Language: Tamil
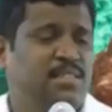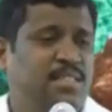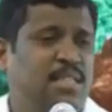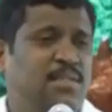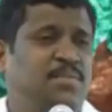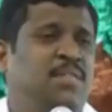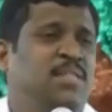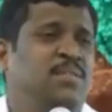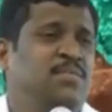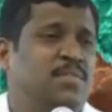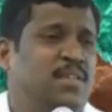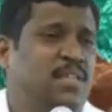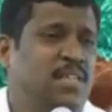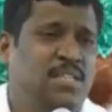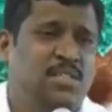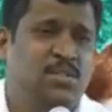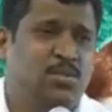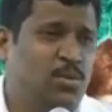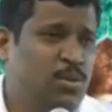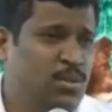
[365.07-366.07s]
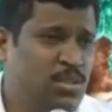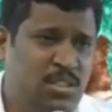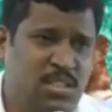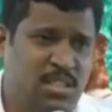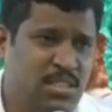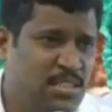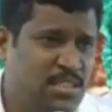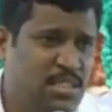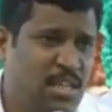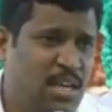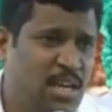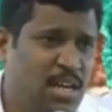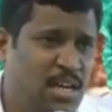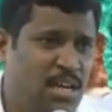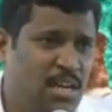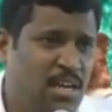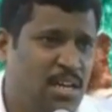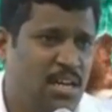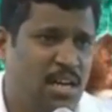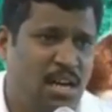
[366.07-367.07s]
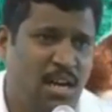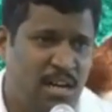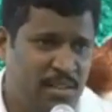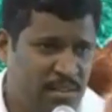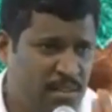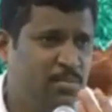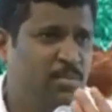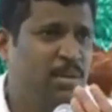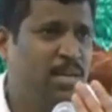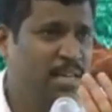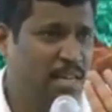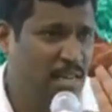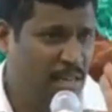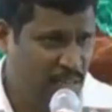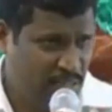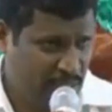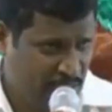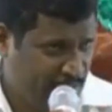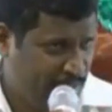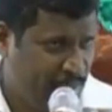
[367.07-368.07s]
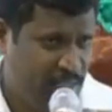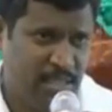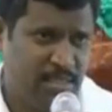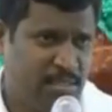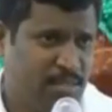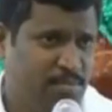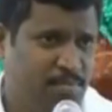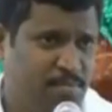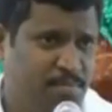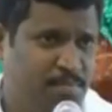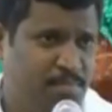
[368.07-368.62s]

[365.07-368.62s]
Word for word: செவி வழி தொடு சிகிச்சையில் அந்த மாதிரியெல்லாம் கிடையாது